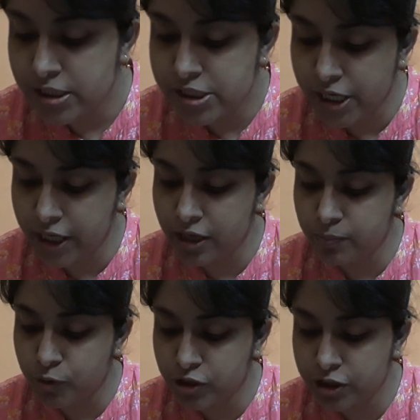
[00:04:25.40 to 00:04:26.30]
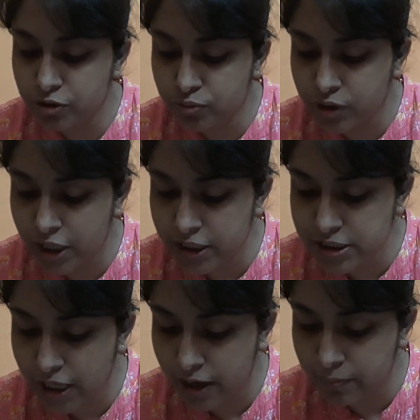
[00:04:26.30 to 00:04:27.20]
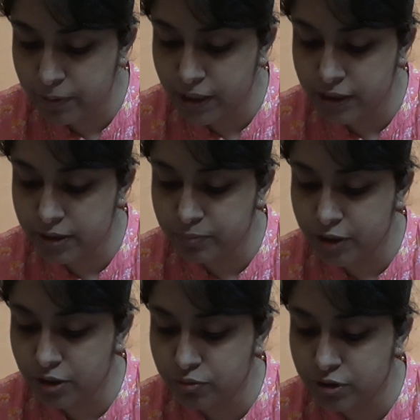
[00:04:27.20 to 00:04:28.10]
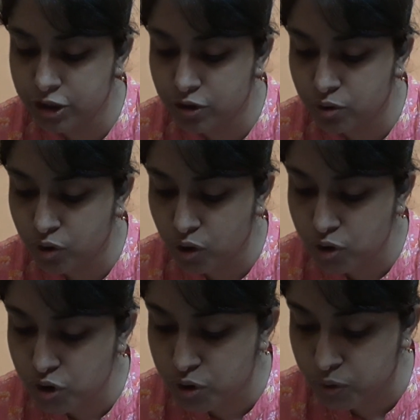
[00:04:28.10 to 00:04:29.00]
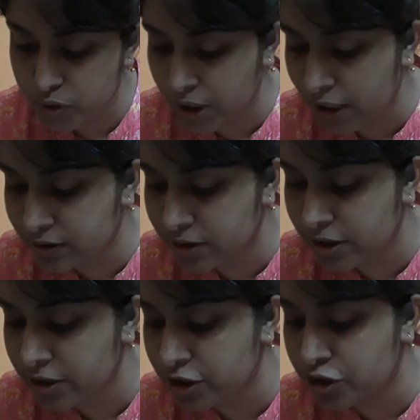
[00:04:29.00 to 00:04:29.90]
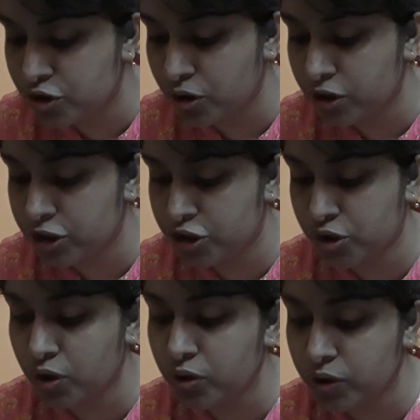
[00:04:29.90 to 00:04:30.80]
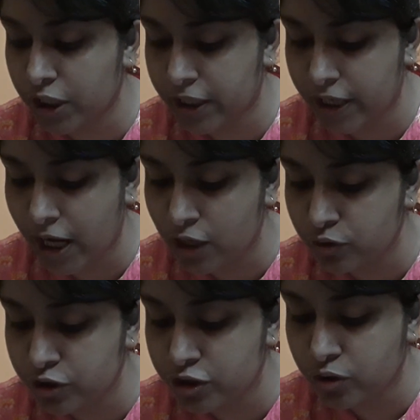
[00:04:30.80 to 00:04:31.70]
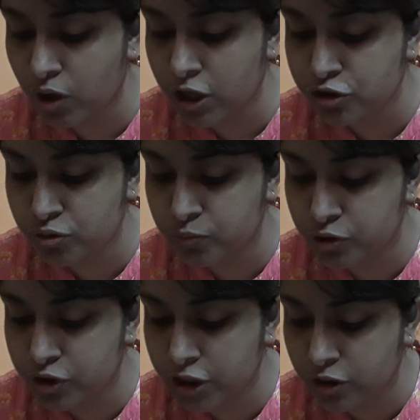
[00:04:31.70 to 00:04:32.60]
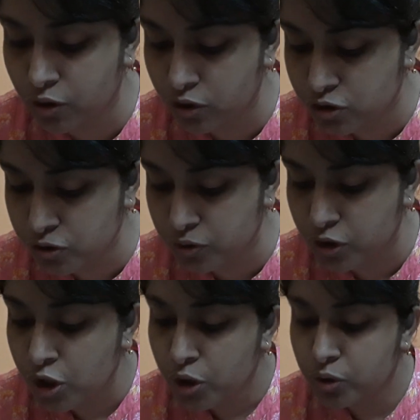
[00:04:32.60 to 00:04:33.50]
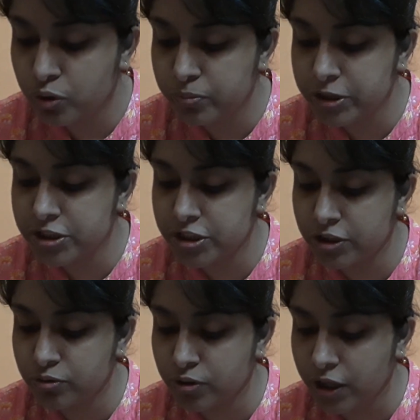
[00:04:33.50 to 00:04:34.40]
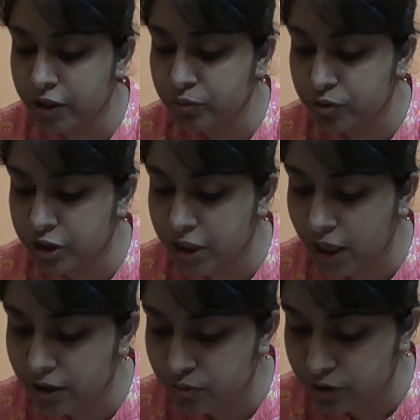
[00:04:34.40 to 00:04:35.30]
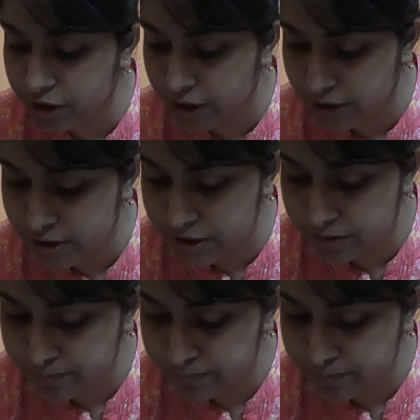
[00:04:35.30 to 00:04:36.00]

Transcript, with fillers: সেখানে পথের দুধারে ছায়া ফেলা দেবদারুর দীর্ঘ রহস্য নাত্রের নির্জন নিঃসঙ্গতাকে আলোড়িত করা সমুদ্রের গর্জন কবির চেতনাকে অধিকার করে থেকেছে